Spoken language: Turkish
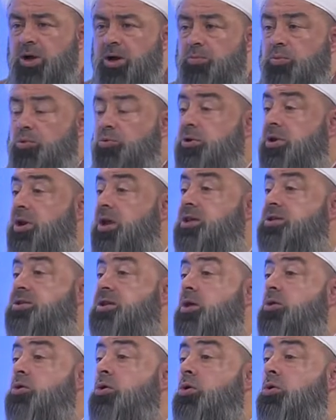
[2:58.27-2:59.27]
bundan asla
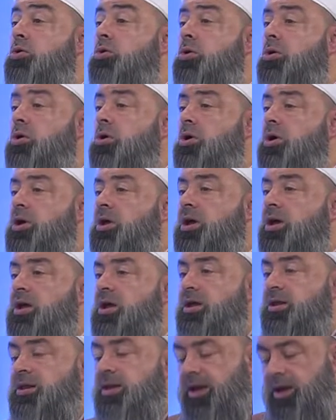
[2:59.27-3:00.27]
doğru
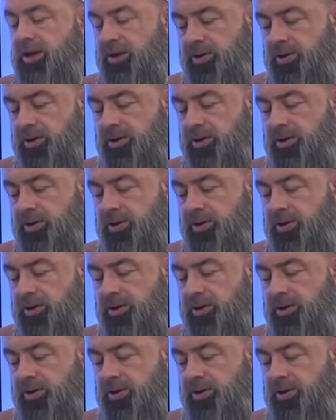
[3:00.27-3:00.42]
değil.